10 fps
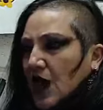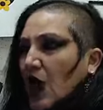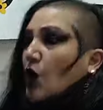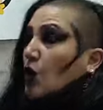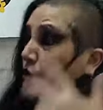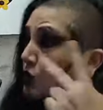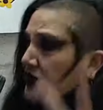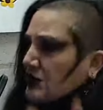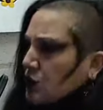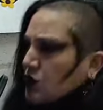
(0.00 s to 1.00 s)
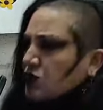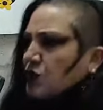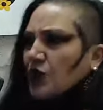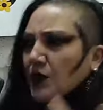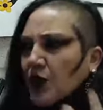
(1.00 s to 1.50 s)
con un discurso de
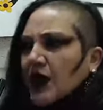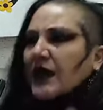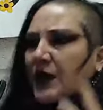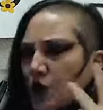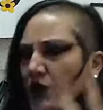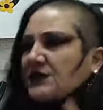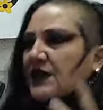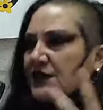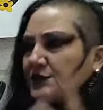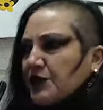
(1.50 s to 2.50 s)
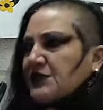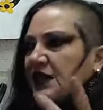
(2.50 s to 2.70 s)
una mujer que no está dispuesta a